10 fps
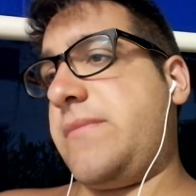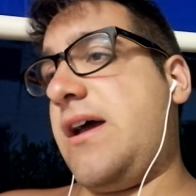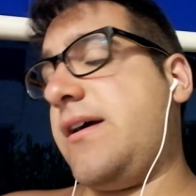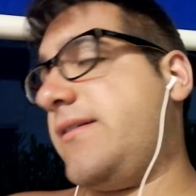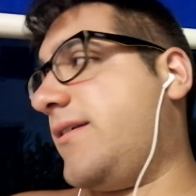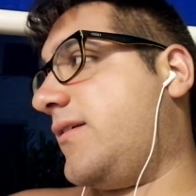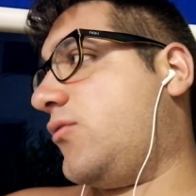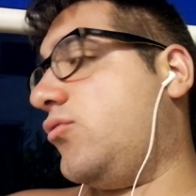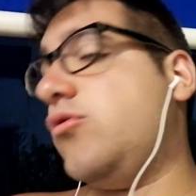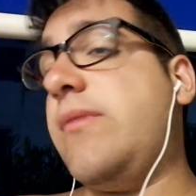anche se
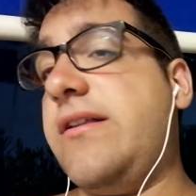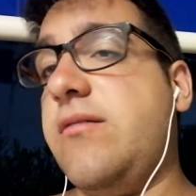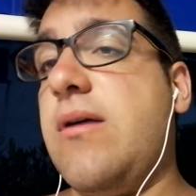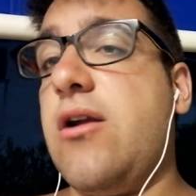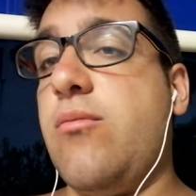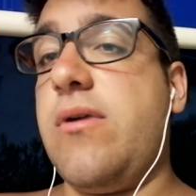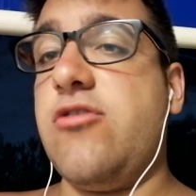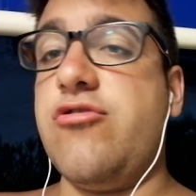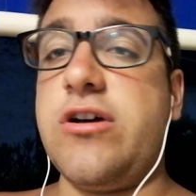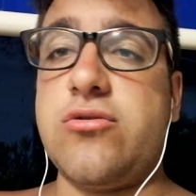secondo me Di Bala è un
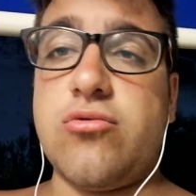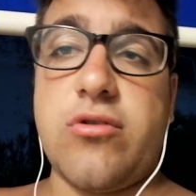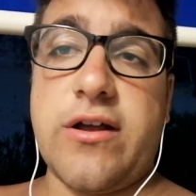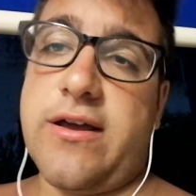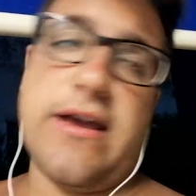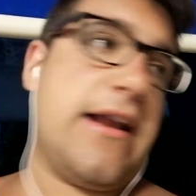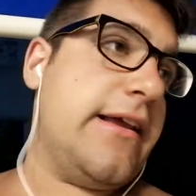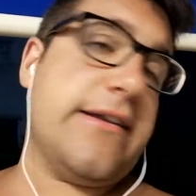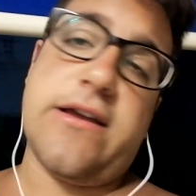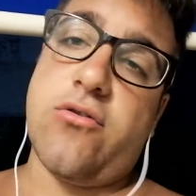bel giocatore e
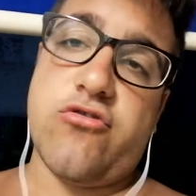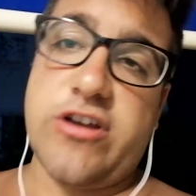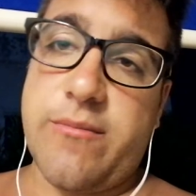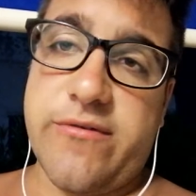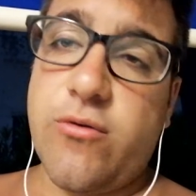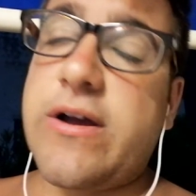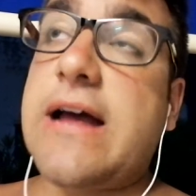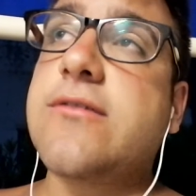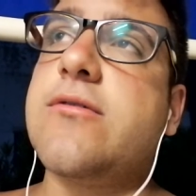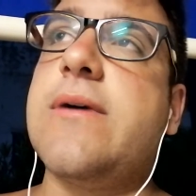Allegri che non ci capiva un
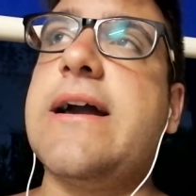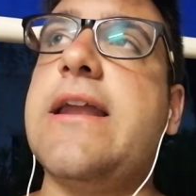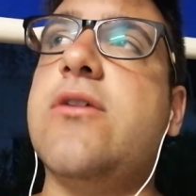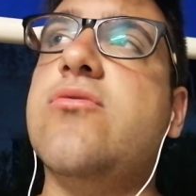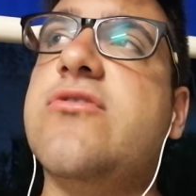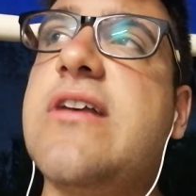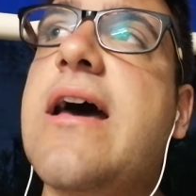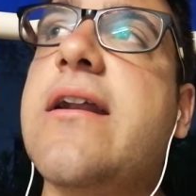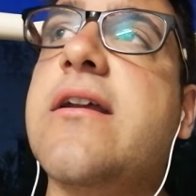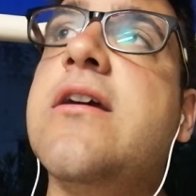cazzo, magari con
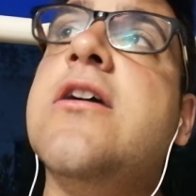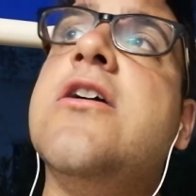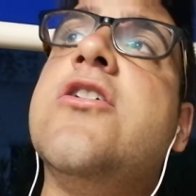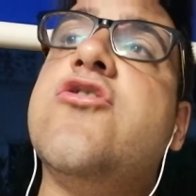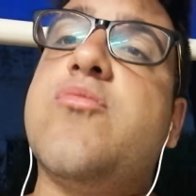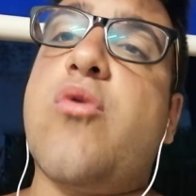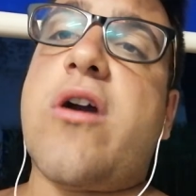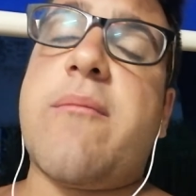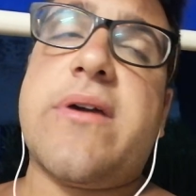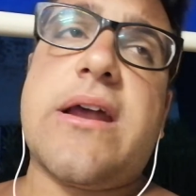Sarri ci può
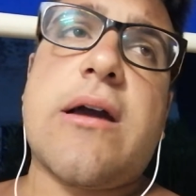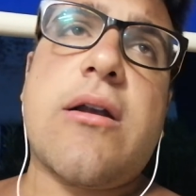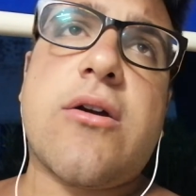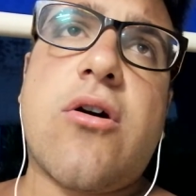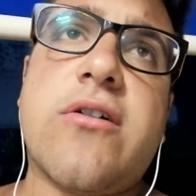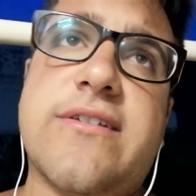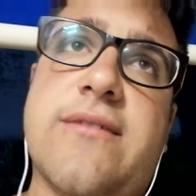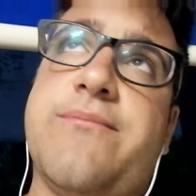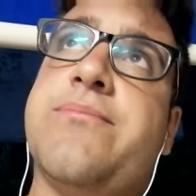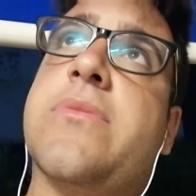capire qualcosa